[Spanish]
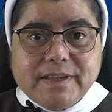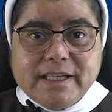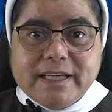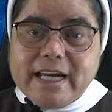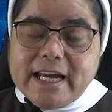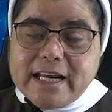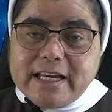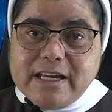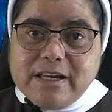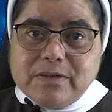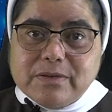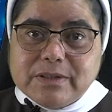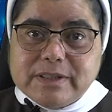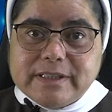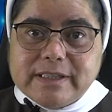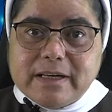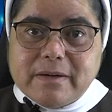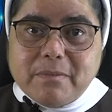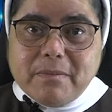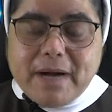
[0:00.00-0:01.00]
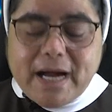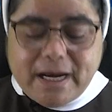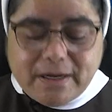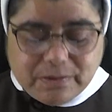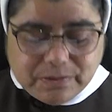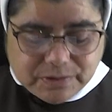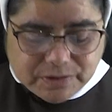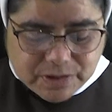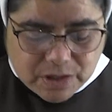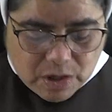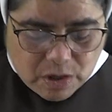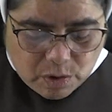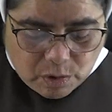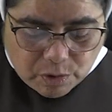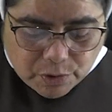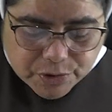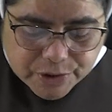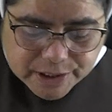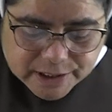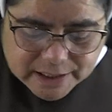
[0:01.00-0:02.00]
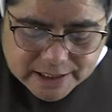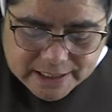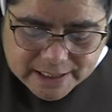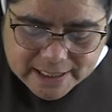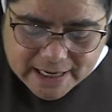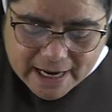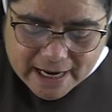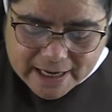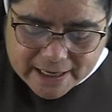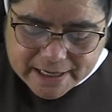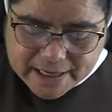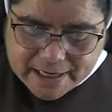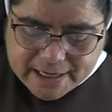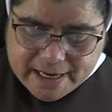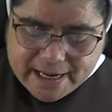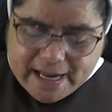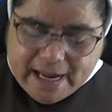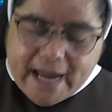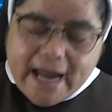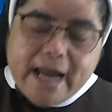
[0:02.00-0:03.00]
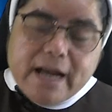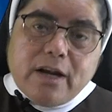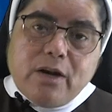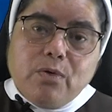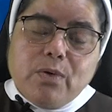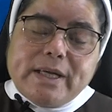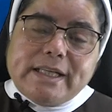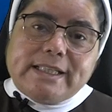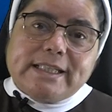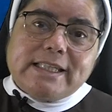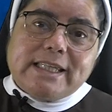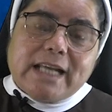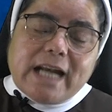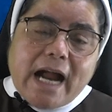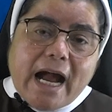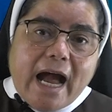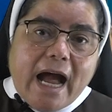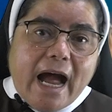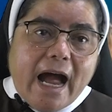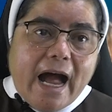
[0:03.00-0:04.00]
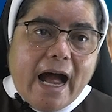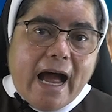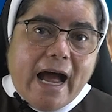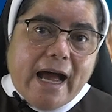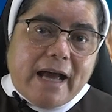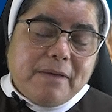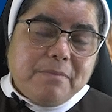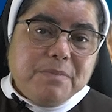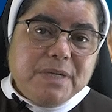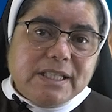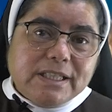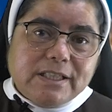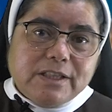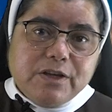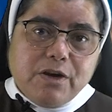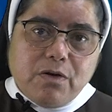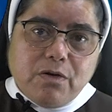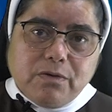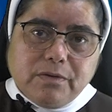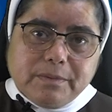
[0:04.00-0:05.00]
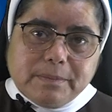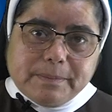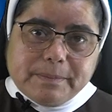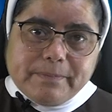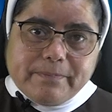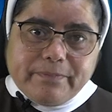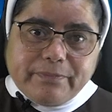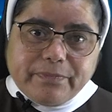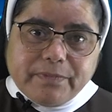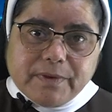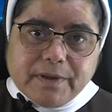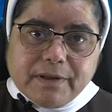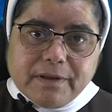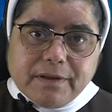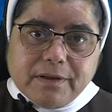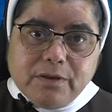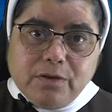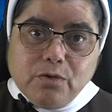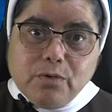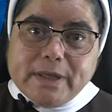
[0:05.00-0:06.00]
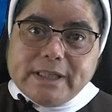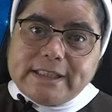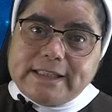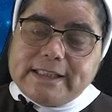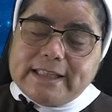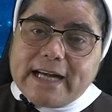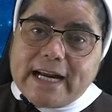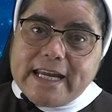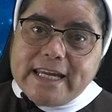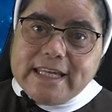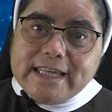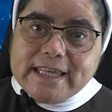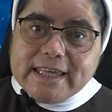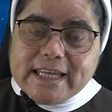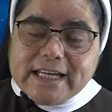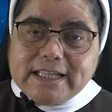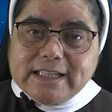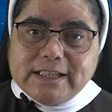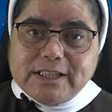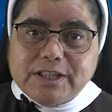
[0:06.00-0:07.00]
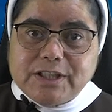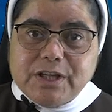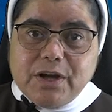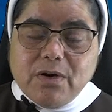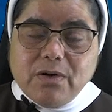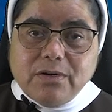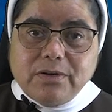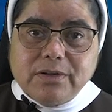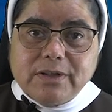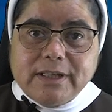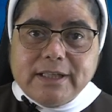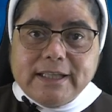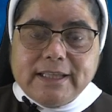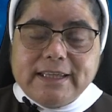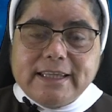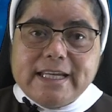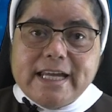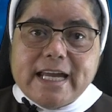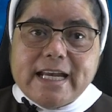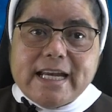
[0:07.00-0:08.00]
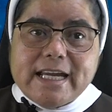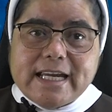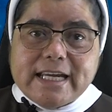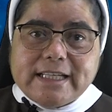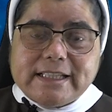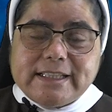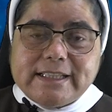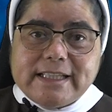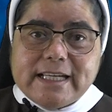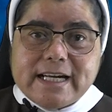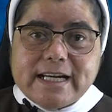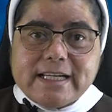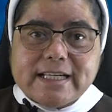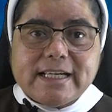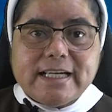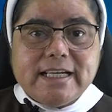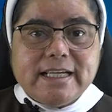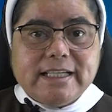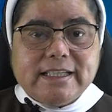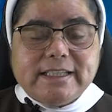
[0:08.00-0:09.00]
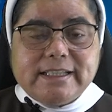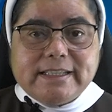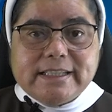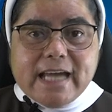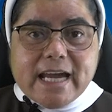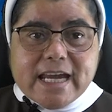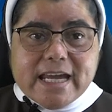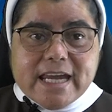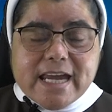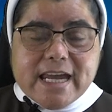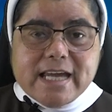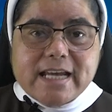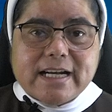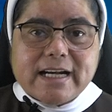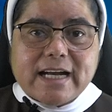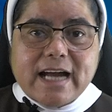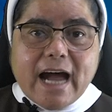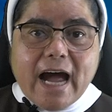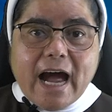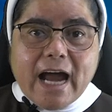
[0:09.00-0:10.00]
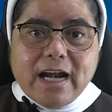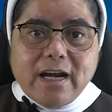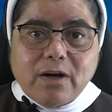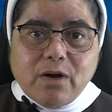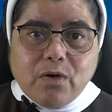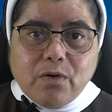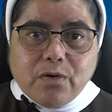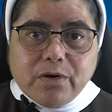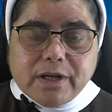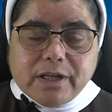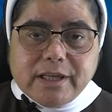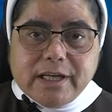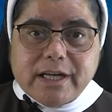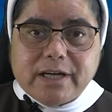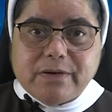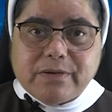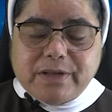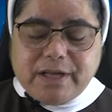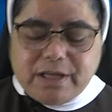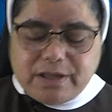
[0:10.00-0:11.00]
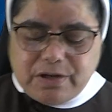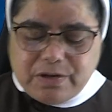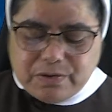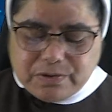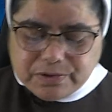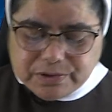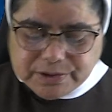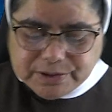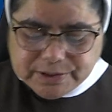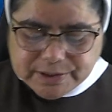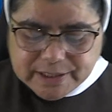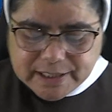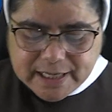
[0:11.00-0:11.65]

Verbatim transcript: Queridos hermanos, hoy día nuestra misión, nuestra intención tiene que ser seguir al Cordero de Dios